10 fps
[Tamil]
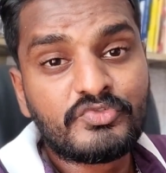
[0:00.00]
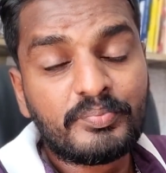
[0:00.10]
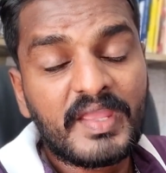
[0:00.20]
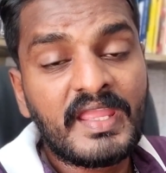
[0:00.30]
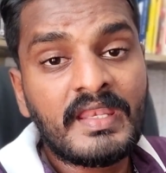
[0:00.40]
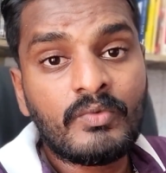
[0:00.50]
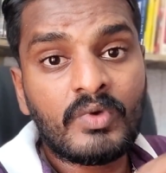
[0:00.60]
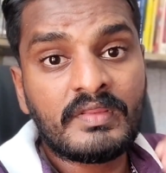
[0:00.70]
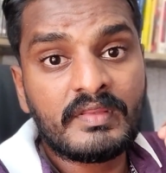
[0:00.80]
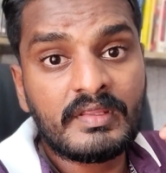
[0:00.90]
ஸ்பெயின்
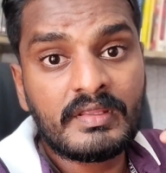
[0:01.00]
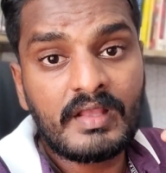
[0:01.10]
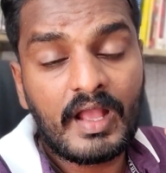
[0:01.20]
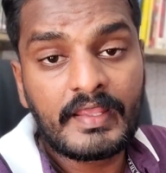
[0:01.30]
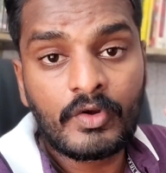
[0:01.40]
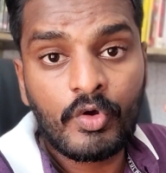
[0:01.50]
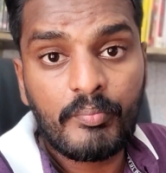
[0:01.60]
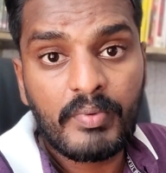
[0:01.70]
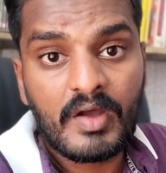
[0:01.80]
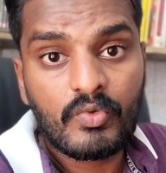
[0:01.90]
வந்து ஐரோ
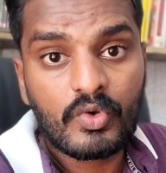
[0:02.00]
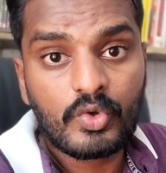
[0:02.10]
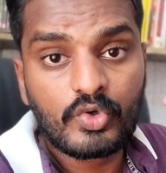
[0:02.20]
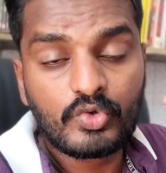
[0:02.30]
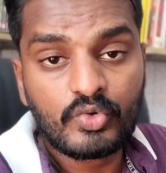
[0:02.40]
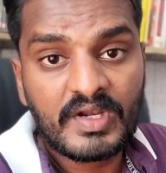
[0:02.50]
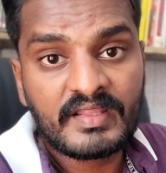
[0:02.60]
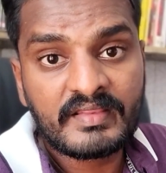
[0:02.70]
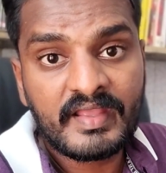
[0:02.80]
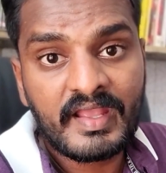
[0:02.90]
ஐரோப்பாவுக்குள்
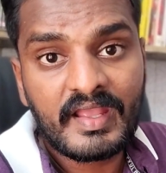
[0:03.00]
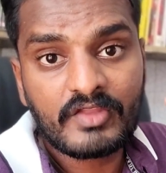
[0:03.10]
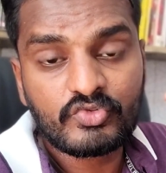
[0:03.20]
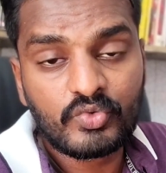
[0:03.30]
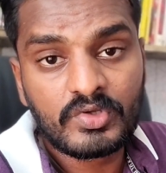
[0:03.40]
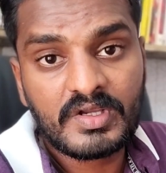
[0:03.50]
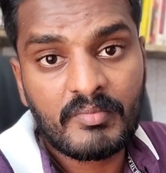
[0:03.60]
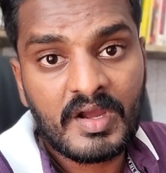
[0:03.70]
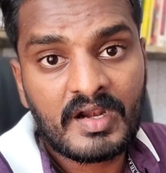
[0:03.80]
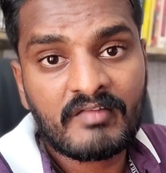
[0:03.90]
நுழைந்த
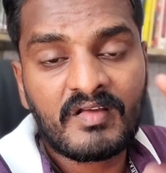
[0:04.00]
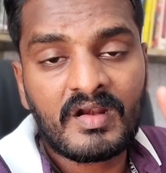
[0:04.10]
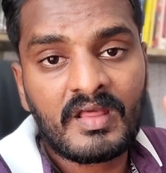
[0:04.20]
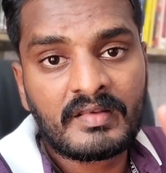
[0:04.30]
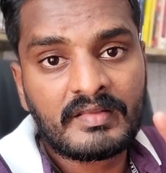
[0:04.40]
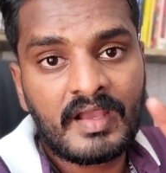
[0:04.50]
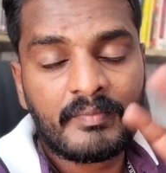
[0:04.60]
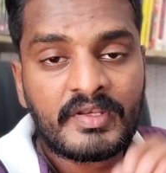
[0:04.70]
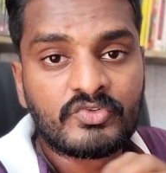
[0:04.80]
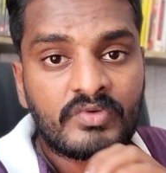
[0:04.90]
சுருக்கமான வரலாறு
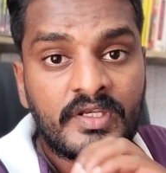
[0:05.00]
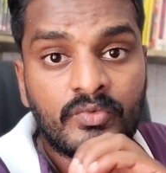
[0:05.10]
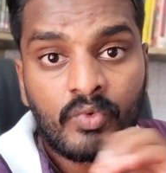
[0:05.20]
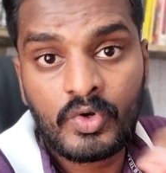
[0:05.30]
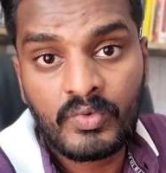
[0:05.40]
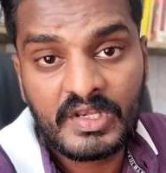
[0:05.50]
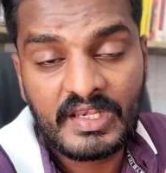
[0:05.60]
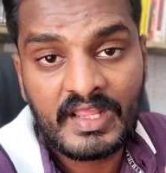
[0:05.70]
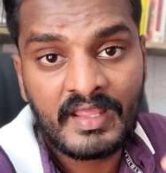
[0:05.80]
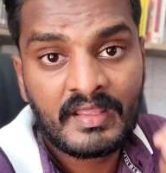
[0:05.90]
அப்படின்னு சொல்லிட்டு ஒரு
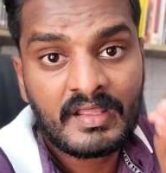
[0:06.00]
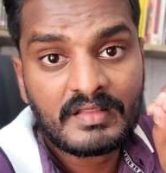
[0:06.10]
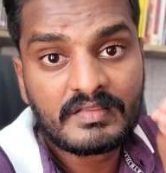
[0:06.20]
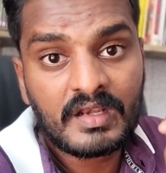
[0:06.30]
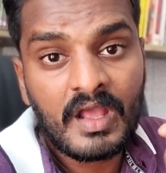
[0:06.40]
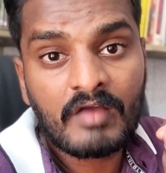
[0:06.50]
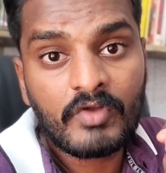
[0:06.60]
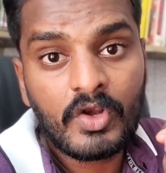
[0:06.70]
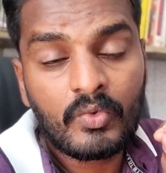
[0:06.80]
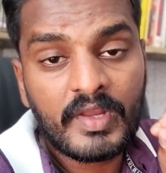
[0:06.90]
வரியில் இந்த
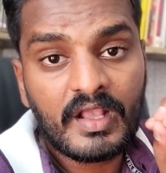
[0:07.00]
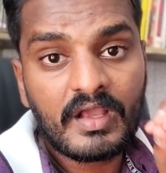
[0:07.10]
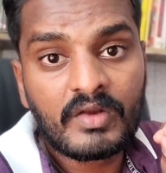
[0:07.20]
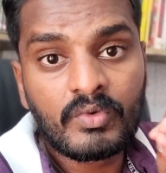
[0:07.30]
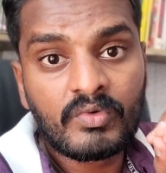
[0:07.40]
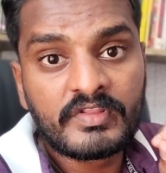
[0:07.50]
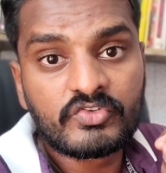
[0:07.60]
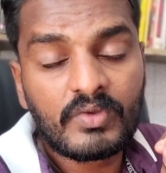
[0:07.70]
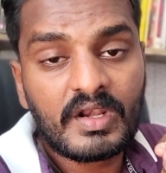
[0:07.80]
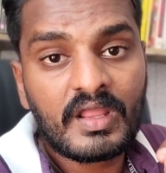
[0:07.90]
நாவலினுடைய கருவை வந்து
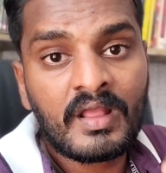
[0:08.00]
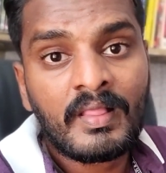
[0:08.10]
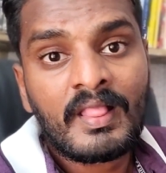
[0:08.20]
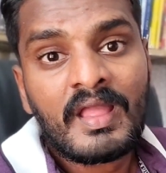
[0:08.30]
சொல்லலாம்